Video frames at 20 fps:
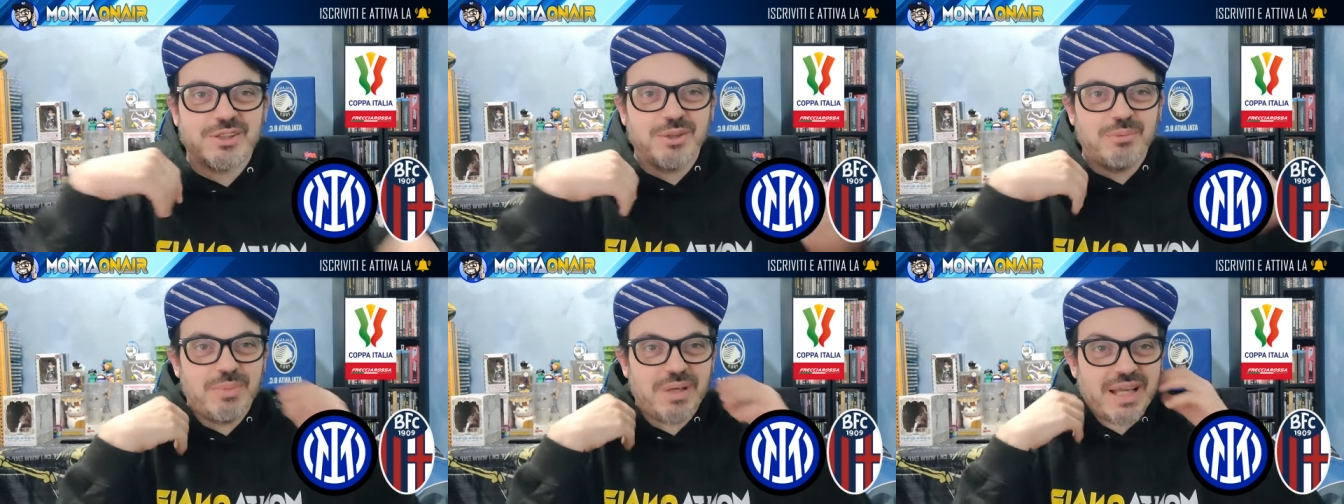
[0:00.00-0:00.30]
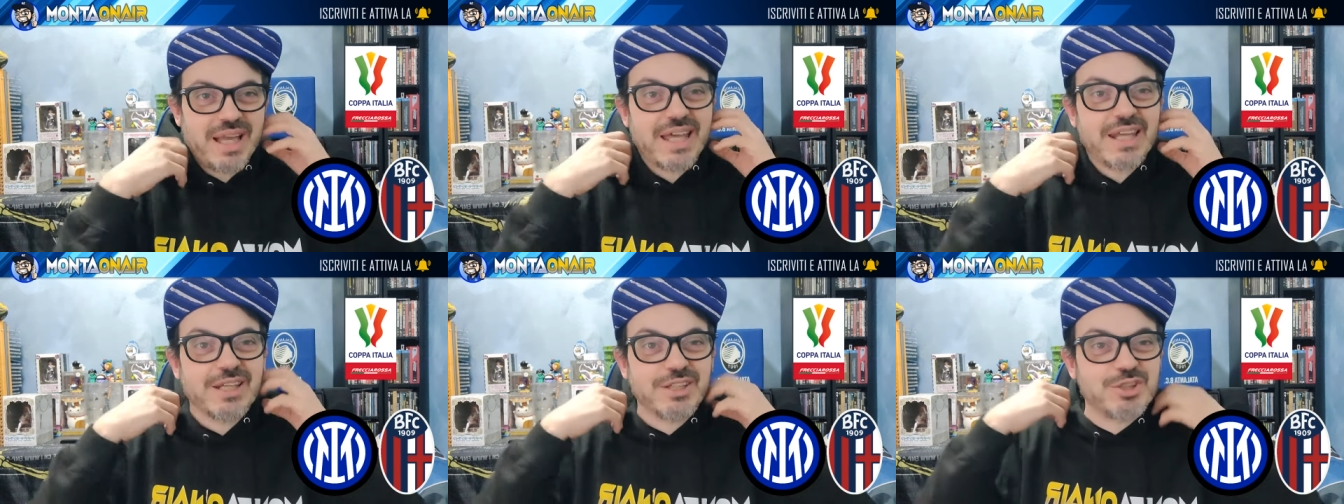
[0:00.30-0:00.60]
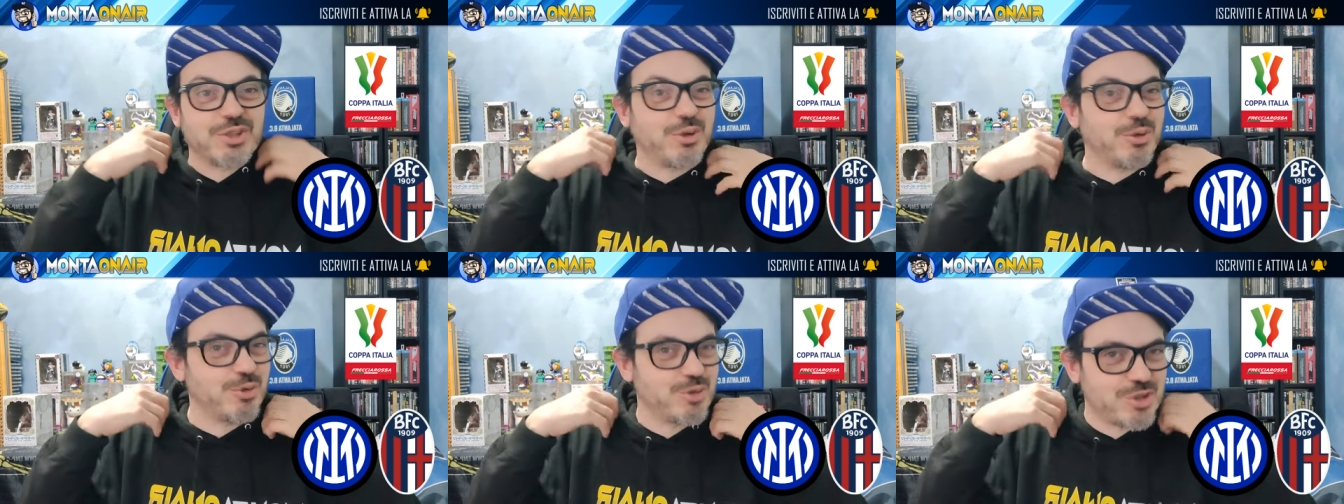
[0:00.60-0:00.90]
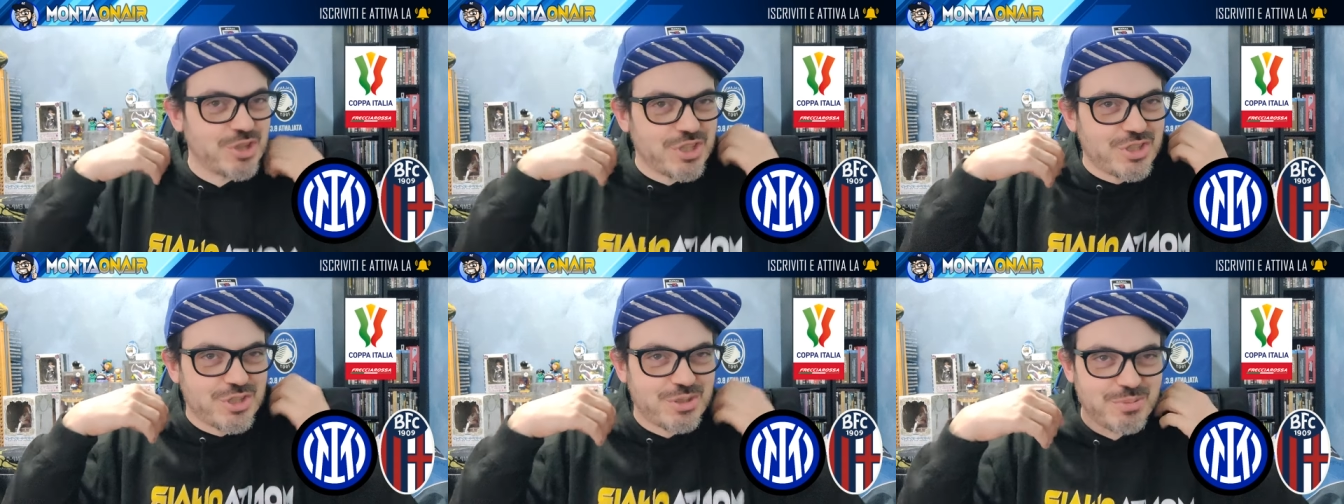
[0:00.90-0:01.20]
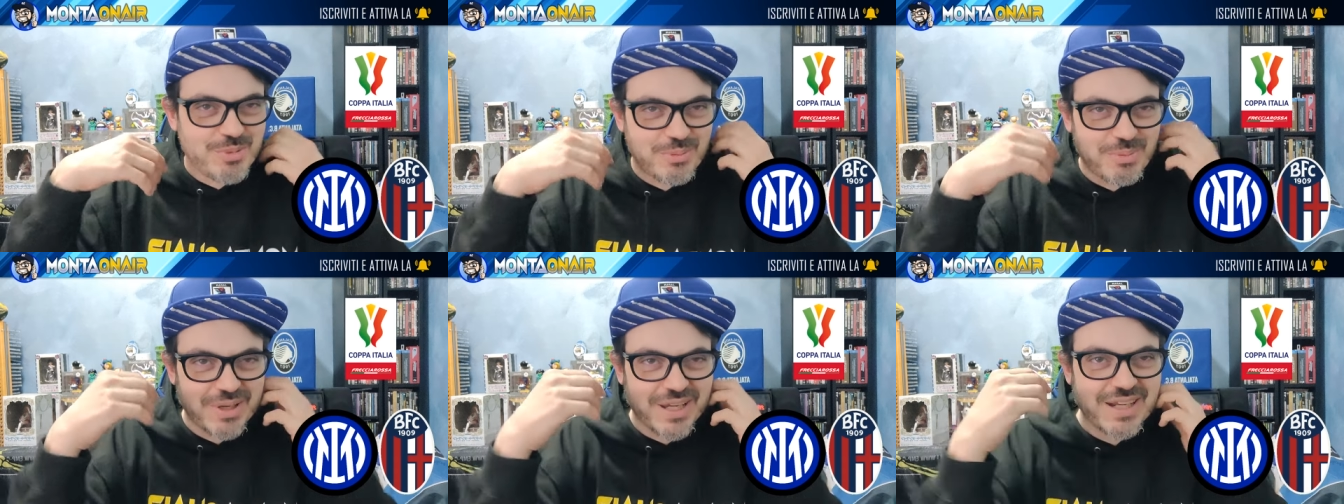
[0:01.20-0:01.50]
magari ci
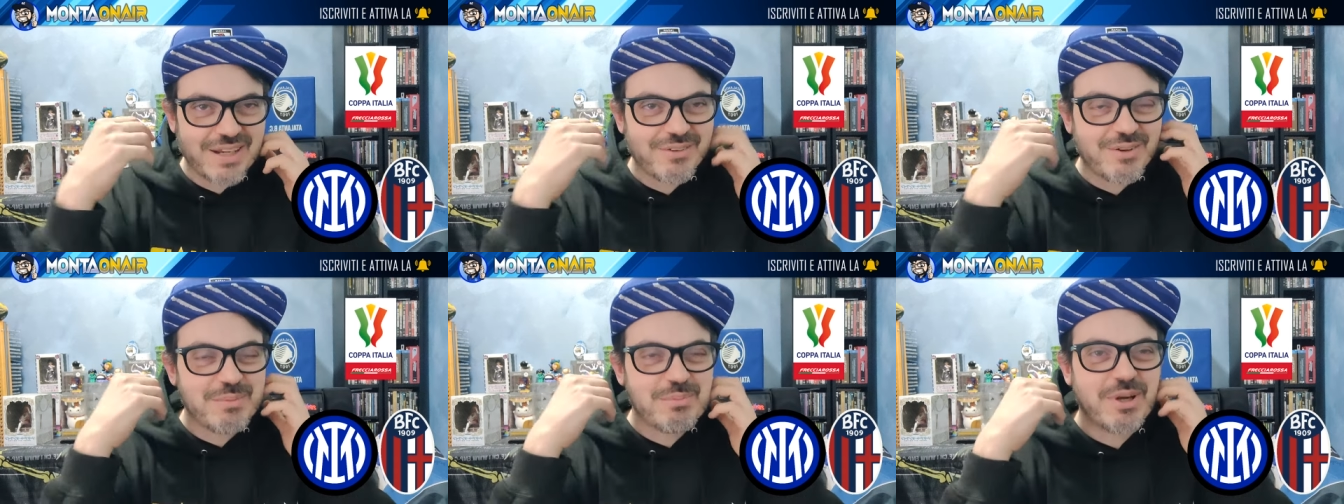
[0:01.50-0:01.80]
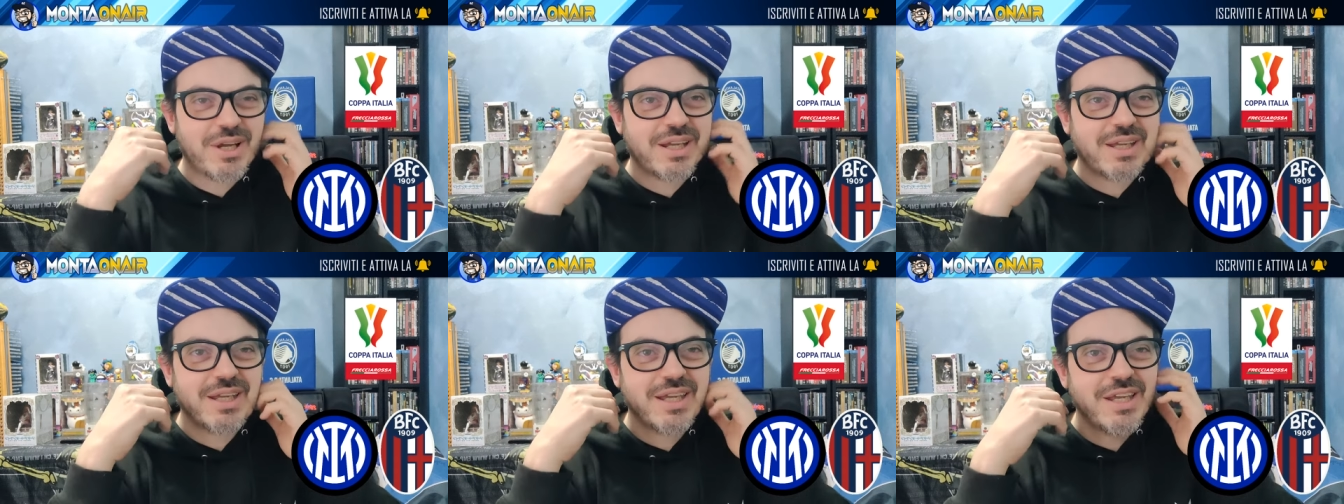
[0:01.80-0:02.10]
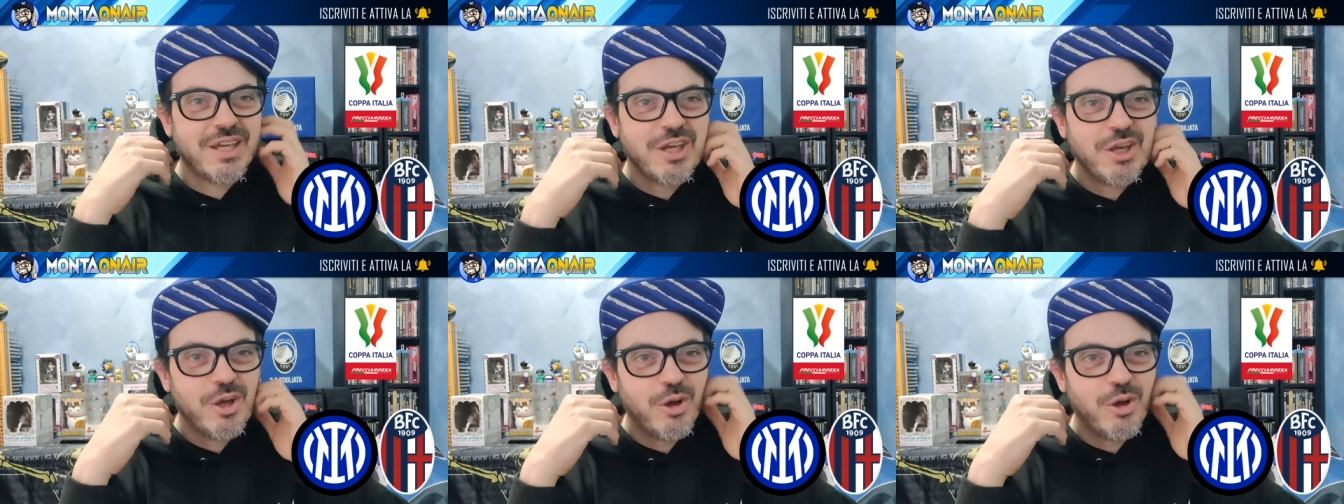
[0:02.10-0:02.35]
conoscessimo, magari avremmo anche